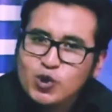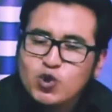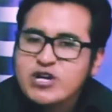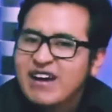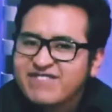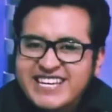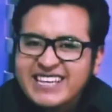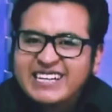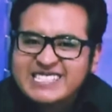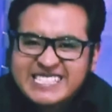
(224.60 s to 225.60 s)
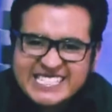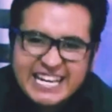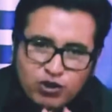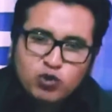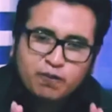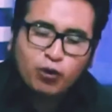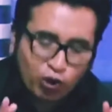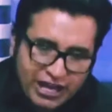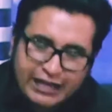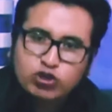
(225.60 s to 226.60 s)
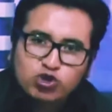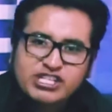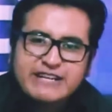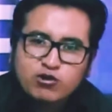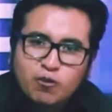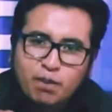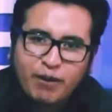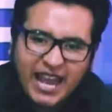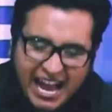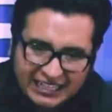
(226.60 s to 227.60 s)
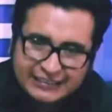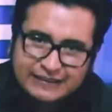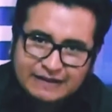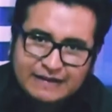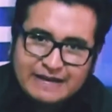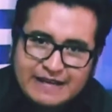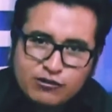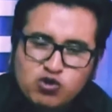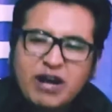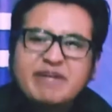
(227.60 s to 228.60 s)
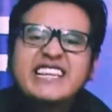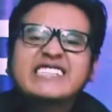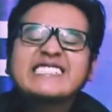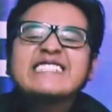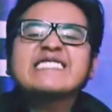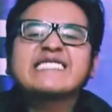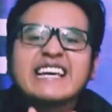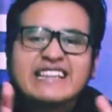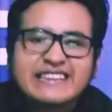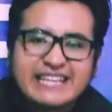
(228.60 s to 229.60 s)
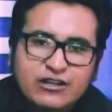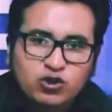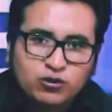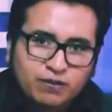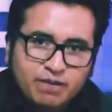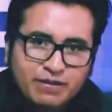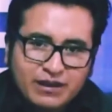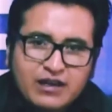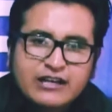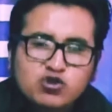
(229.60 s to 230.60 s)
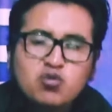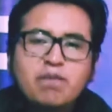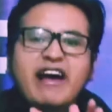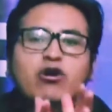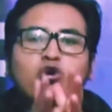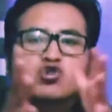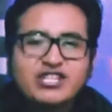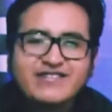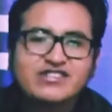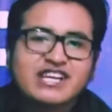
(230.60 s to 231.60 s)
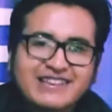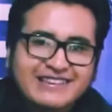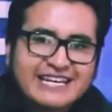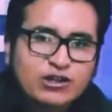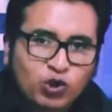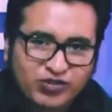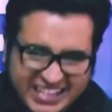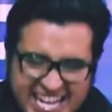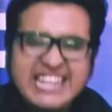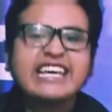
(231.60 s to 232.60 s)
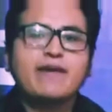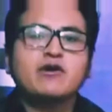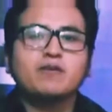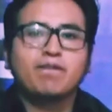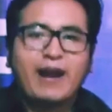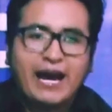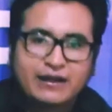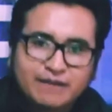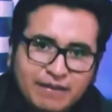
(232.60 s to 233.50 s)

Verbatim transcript: Una vida sin un proyecto, sin un plan, es una vida sin sentido. Es un barco sin sentido. Tiene que haber un plan.